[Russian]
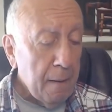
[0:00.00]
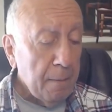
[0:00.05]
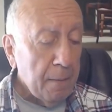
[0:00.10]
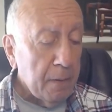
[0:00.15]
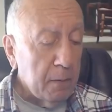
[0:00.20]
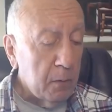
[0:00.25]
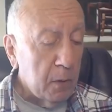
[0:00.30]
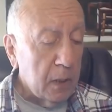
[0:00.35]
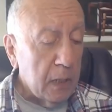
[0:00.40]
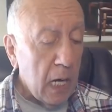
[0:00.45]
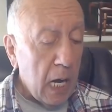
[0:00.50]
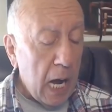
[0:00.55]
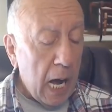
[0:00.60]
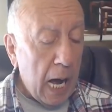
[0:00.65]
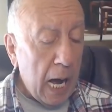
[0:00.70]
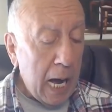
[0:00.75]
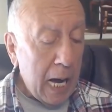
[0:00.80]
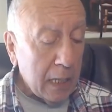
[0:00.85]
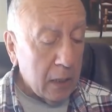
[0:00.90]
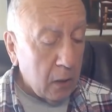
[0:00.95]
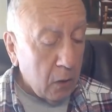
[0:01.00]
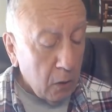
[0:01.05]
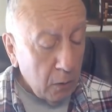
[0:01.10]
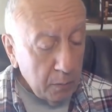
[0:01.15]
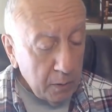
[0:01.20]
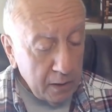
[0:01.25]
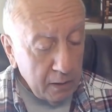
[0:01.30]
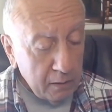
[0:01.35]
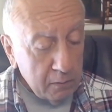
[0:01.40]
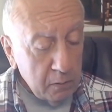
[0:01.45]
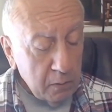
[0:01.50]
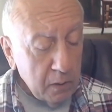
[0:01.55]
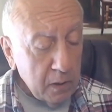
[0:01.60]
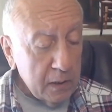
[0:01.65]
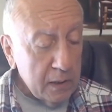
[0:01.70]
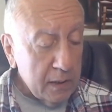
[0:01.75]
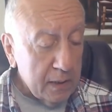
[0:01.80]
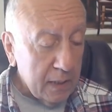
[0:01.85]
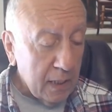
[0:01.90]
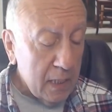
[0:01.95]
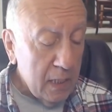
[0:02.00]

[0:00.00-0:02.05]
Вот. А кроме того, за